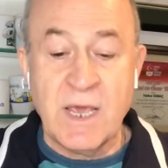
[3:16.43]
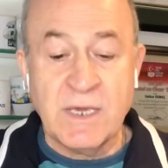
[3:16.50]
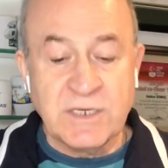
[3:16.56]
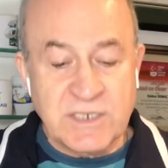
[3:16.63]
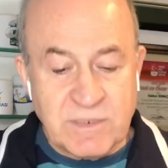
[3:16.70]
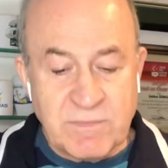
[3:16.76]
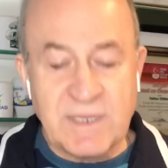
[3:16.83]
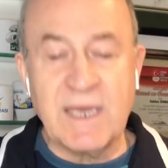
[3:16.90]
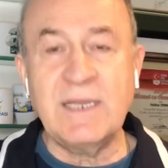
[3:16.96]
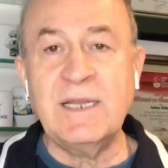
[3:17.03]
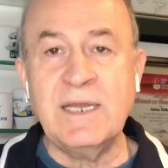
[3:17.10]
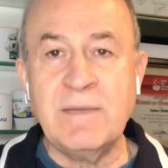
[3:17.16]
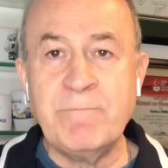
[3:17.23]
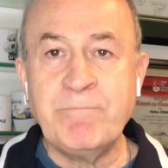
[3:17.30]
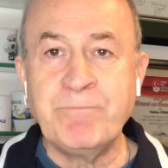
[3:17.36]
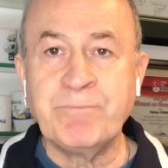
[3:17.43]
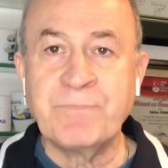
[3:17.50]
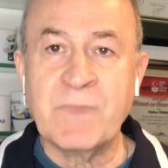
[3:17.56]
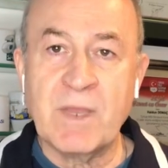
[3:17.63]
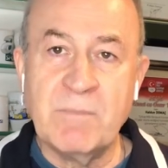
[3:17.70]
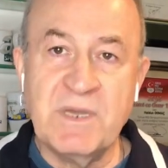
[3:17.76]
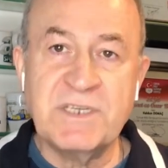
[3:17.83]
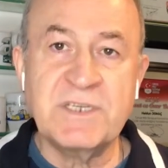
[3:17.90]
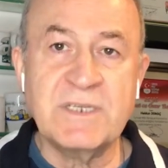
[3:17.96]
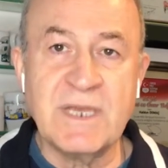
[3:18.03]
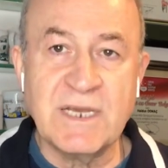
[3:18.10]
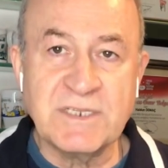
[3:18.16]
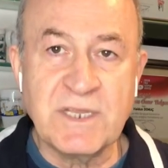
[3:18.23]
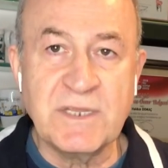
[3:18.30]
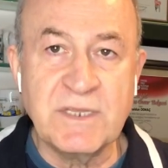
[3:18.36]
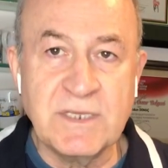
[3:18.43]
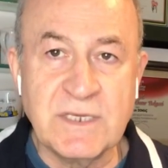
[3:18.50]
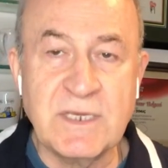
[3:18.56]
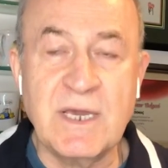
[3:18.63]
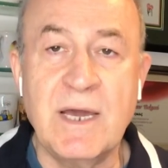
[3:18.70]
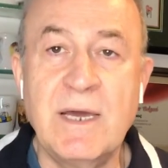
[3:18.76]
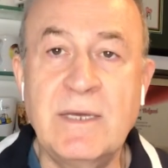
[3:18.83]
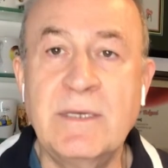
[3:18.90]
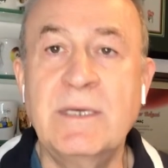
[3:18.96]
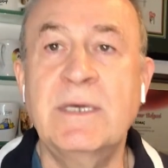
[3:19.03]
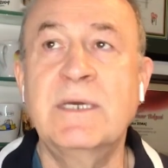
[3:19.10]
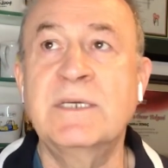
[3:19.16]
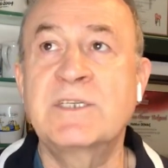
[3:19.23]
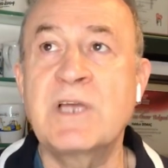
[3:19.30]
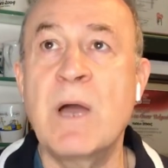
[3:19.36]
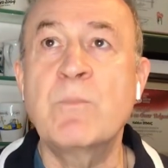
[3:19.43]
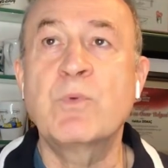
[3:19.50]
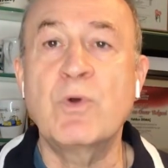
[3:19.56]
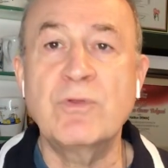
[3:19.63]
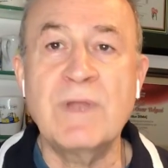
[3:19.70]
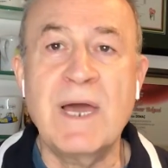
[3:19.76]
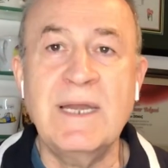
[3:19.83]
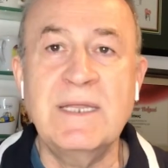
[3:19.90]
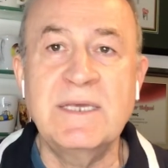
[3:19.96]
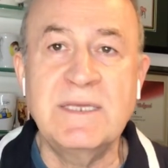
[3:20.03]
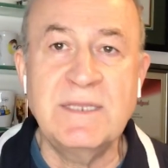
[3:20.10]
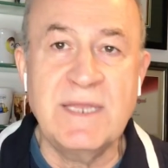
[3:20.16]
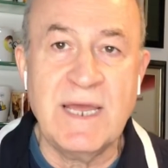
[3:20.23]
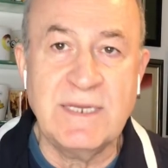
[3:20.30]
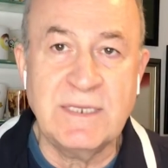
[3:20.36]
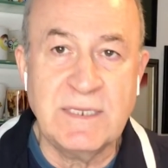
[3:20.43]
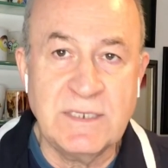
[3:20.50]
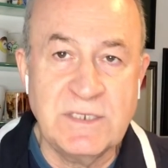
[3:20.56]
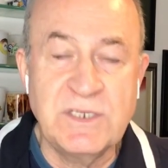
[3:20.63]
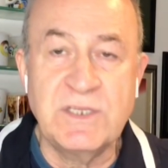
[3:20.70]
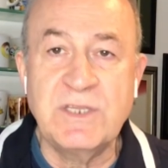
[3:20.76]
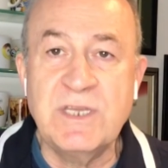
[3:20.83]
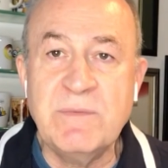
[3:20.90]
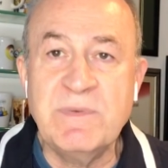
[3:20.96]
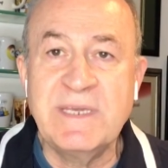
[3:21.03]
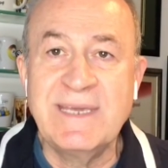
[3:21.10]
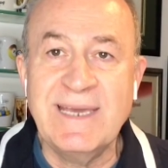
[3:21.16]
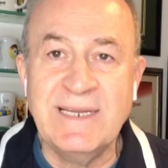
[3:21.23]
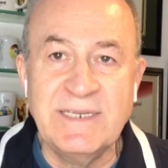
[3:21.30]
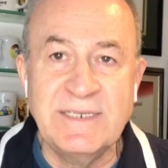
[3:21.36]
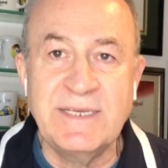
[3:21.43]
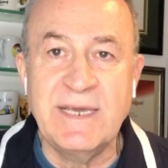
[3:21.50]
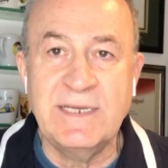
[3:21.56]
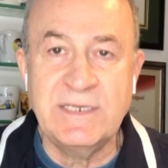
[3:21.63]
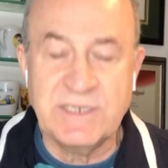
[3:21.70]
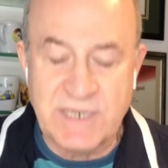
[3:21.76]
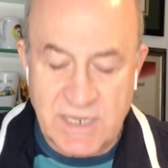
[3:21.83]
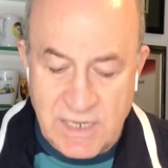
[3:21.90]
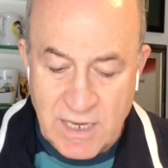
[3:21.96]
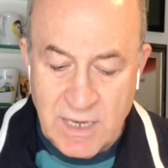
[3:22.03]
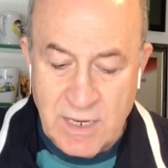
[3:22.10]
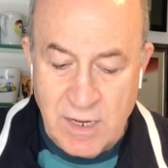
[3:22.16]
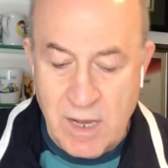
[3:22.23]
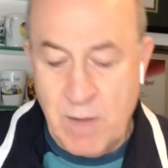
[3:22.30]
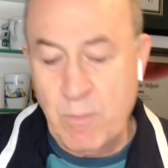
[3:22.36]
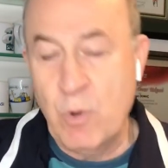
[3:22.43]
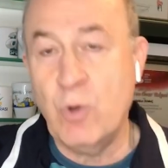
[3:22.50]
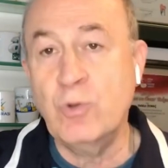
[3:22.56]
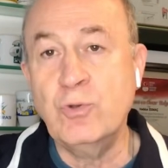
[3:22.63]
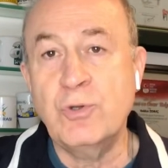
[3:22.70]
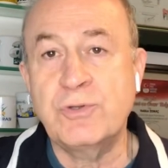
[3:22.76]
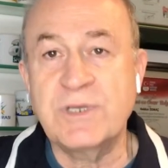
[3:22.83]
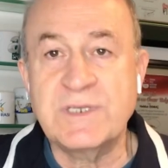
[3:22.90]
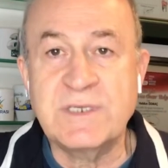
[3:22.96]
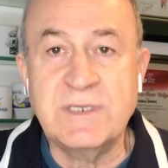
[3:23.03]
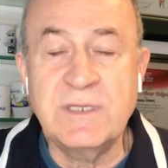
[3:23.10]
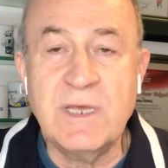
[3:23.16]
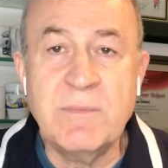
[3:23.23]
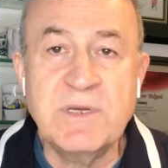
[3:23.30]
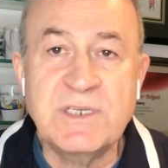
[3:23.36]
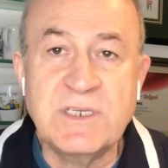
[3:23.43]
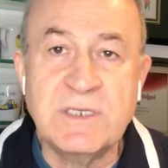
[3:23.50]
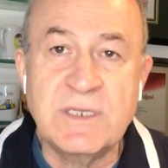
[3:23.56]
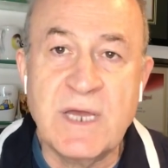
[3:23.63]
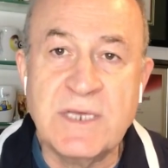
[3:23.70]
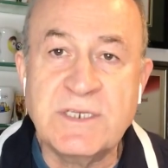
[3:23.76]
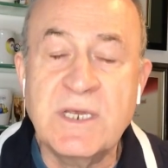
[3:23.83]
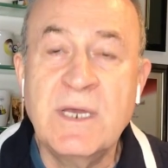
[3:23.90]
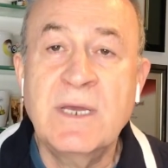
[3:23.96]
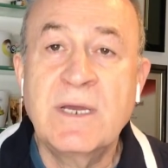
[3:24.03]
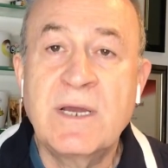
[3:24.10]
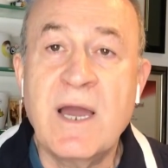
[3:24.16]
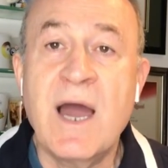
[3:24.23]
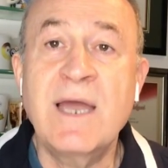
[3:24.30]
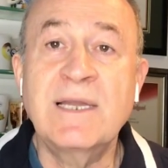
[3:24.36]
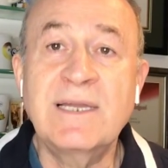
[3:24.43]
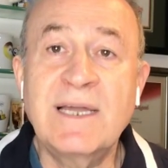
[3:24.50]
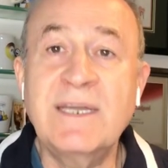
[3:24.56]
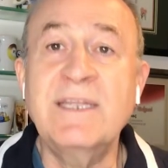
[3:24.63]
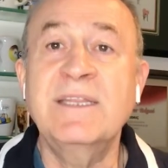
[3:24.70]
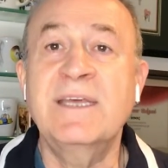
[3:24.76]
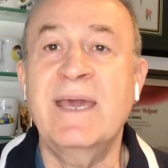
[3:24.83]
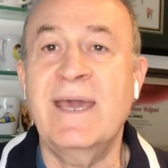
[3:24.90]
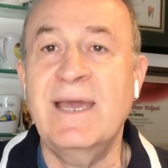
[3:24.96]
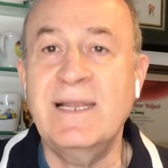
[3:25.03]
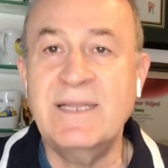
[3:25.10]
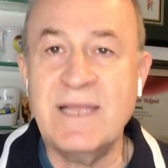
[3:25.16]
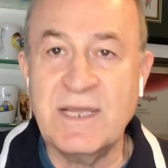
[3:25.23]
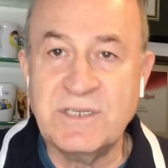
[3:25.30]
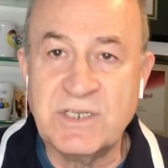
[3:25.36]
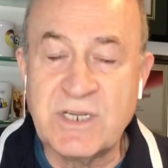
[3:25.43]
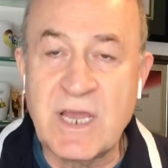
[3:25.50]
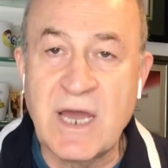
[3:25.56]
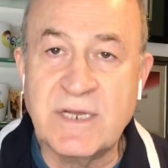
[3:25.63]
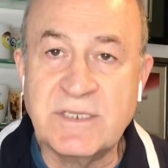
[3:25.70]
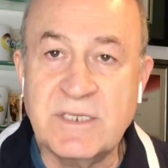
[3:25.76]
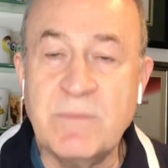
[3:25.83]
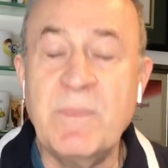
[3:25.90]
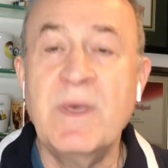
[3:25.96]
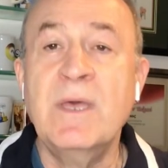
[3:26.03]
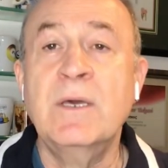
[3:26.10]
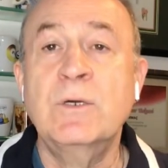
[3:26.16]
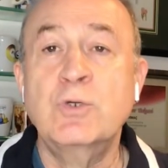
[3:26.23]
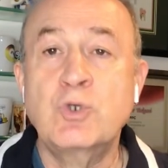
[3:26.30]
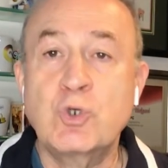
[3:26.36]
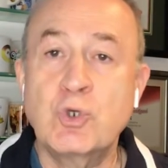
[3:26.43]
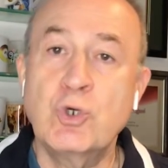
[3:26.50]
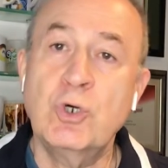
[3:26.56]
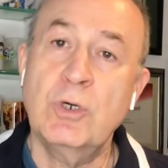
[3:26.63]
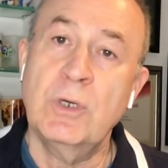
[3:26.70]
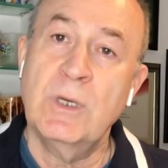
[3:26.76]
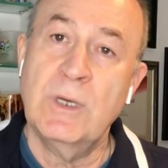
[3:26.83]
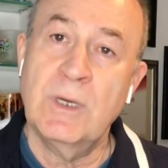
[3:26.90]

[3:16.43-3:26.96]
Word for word: Şimdi gelelim Beşiktaş'ta dedik ya e, Şampiyonlar Ligi'nden ciddi bir gelir gelecek ama onun ötesinde Beşiktaş Kyle elden çıkartıp şu